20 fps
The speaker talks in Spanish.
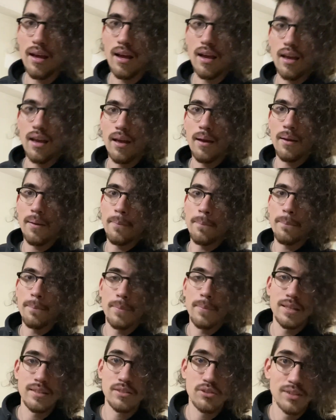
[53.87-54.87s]
eh,
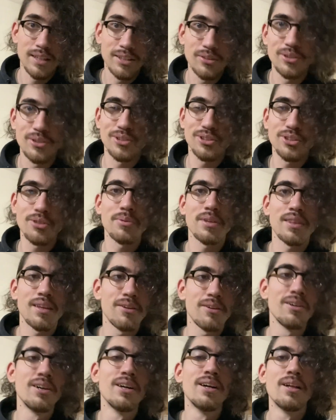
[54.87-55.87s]
mencionando en otro
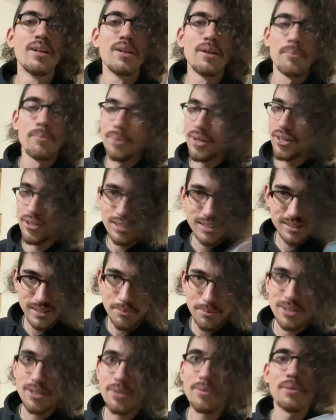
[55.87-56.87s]
video, pero en este
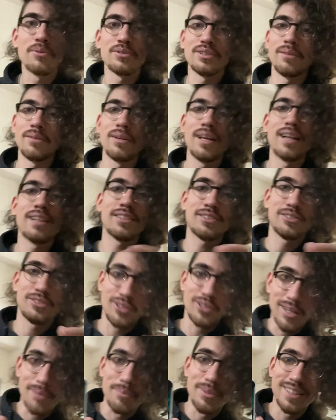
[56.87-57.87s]
video vamos a hablar
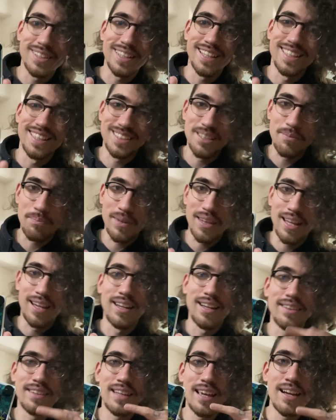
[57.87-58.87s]
solamente de este
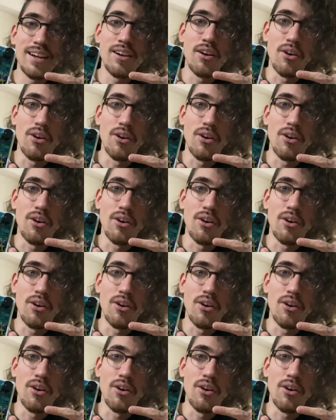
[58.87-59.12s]
pedal, del